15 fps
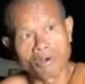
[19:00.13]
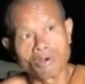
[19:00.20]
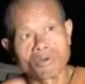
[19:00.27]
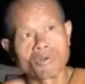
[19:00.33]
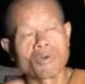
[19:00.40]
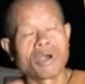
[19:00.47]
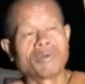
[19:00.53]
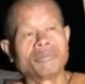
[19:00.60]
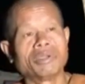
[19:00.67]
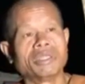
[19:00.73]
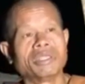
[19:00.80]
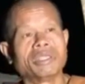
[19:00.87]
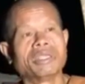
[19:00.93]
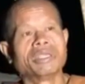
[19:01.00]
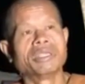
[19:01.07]
นาจของค
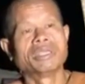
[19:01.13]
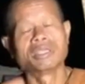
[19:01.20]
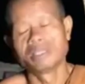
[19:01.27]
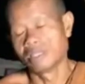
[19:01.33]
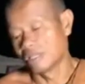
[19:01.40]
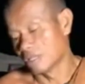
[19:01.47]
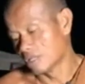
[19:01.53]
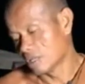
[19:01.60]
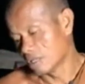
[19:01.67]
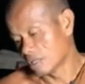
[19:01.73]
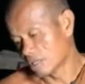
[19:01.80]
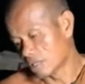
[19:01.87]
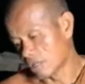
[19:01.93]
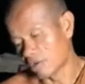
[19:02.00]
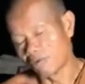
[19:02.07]
วามดี
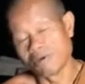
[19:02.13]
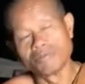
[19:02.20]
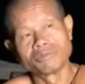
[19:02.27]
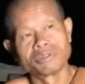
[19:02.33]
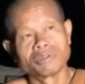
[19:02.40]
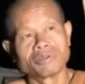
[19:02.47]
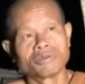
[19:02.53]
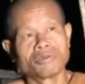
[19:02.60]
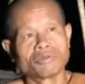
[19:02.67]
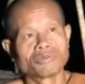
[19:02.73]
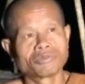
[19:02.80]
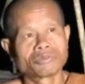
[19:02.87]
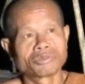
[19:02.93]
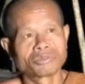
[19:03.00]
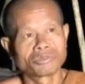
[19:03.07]
แต่ความ
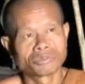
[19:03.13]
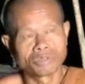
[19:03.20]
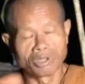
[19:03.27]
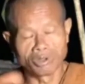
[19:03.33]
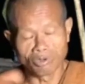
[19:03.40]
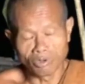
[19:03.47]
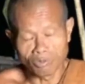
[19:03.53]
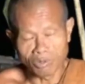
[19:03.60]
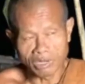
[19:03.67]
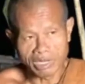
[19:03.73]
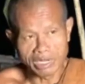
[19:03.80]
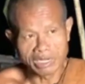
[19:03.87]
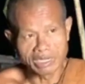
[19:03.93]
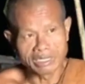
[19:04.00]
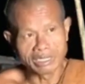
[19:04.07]
สนุก
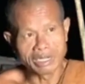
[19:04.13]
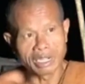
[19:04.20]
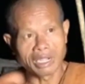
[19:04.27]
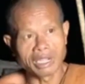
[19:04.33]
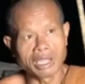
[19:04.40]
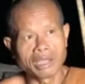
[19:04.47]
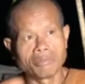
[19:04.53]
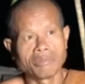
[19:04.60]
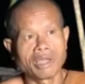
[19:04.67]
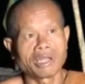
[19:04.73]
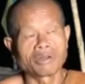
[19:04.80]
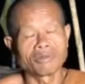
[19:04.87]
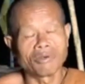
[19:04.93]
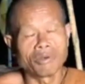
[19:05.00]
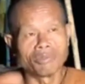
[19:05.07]
มันเกิดจาก
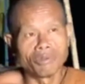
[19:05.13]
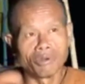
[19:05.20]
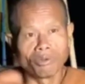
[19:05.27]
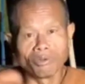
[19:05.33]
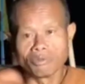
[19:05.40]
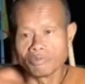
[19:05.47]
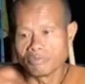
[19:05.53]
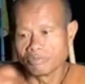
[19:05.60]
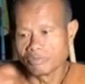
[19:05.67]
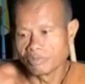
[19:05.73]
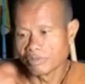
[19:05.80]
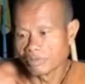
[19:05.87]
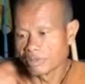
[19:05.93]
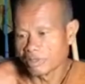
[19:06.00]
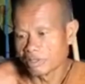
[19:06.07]
อำนาจความหลง
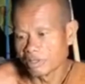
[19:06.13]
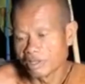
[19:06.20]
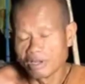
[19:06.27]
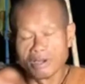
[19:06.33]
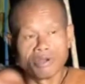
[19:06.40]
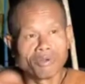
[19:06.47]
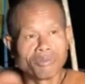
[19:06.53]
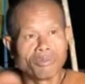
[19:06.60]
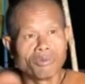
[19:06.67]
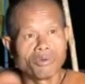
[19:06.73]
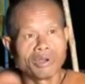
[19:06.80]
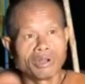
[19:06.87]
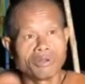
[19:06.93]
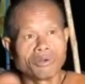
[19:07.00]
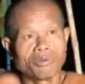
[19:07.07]
หลง
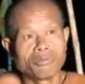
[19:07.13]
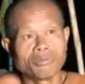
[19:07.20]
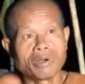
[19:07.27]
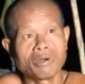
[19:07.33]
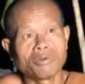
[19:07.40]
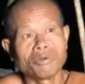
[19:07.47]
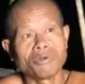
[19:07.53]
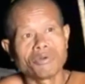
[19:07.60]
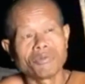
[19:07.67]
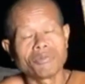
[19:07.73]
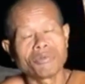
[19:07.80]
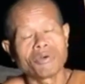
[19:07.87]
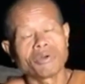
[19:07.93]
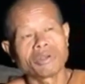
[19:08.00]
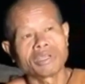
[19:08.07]
มัวหลงเมา
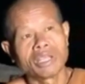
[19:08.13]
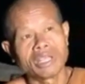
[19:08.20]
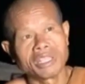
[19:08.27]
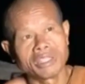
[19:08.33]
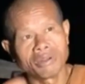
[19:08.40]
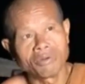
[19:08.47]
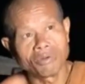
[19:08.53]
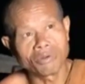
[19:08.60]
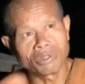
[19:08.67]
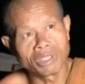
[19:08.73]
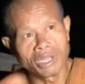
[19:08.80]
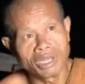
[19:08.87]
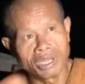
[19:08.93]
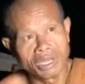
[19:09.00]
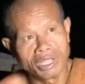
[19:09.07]
หลงพอใจหล
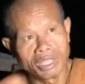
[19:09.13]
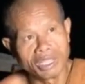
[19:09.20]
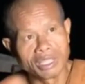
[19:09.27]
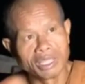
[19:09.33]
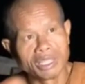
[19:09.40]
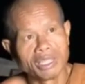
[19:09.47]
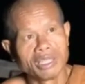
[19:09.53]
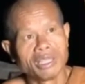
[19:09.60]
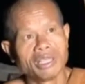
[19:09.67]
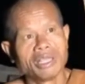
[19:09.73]
งยินดี